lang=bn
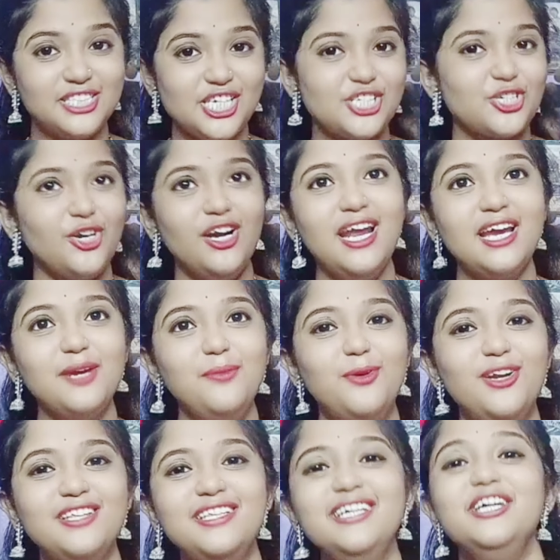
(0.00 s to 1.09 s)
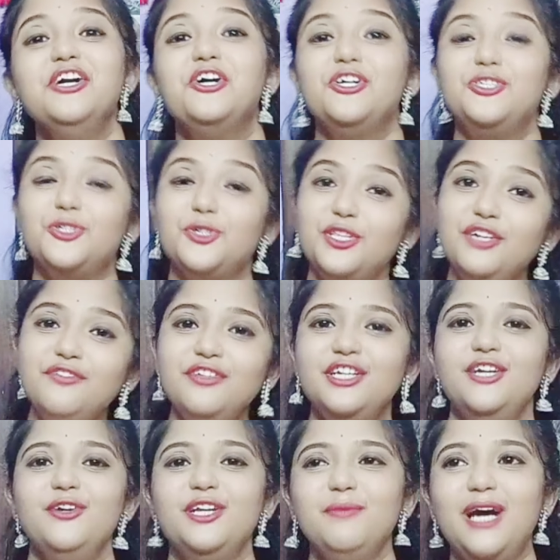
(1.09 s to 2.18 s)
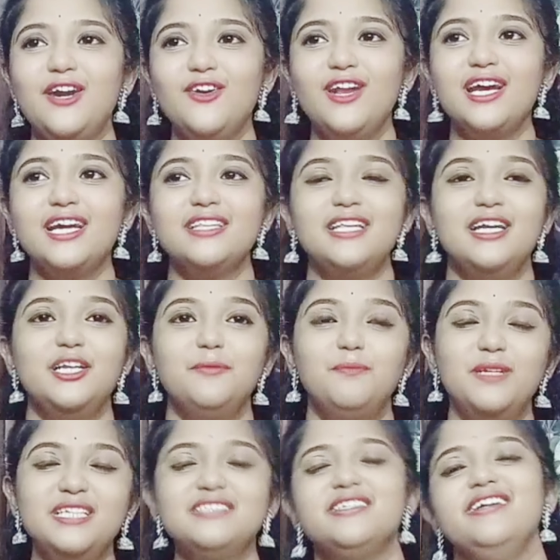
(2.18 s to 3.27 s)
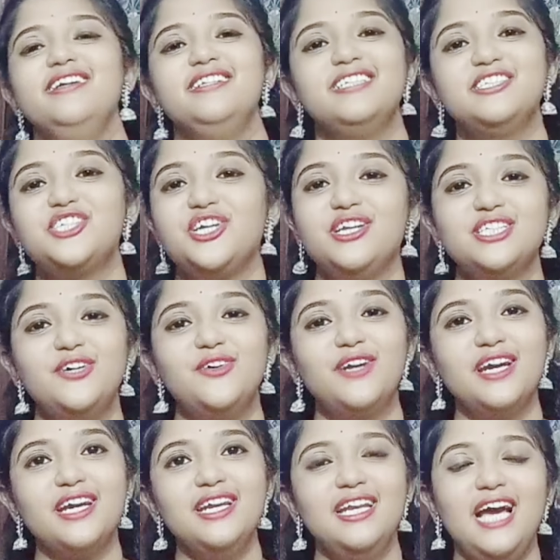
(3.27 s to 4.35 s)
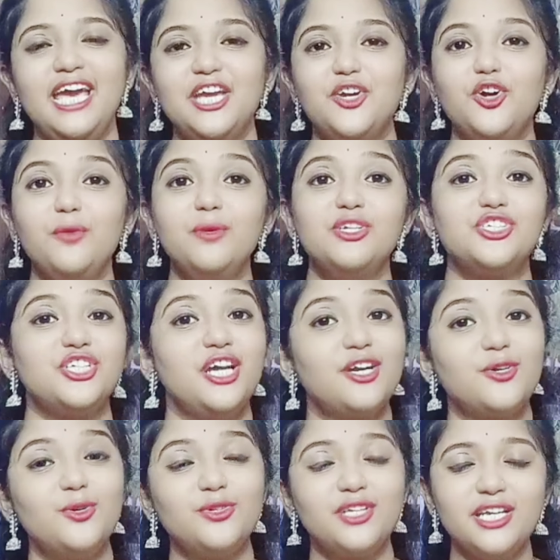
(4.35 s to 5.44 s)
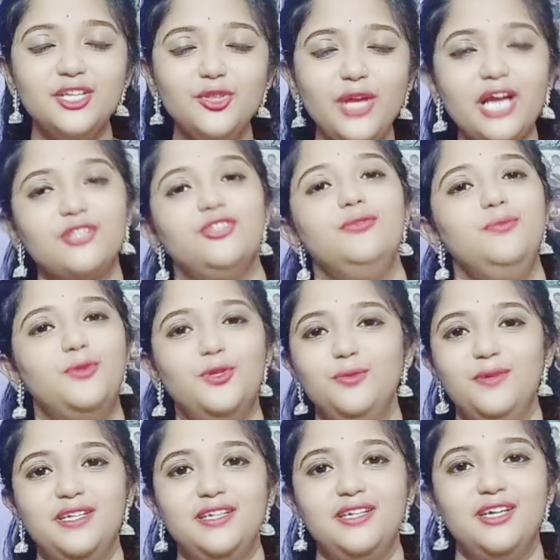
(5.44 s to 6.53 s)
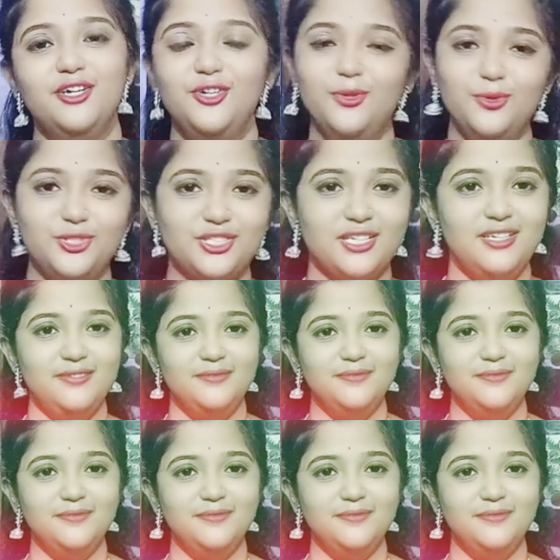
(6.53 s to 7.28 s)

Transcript: শেষ করার আগে বলে দিই যদি ভিডিওটি ভালো লাগে তাহলে প্লিজ চ্যানেলটি ছেড়ে যাওয়ার আগে লাইক কমেন্ট শেয়ার করতে কিন্তু একদম ভুলবেন না নমস্কার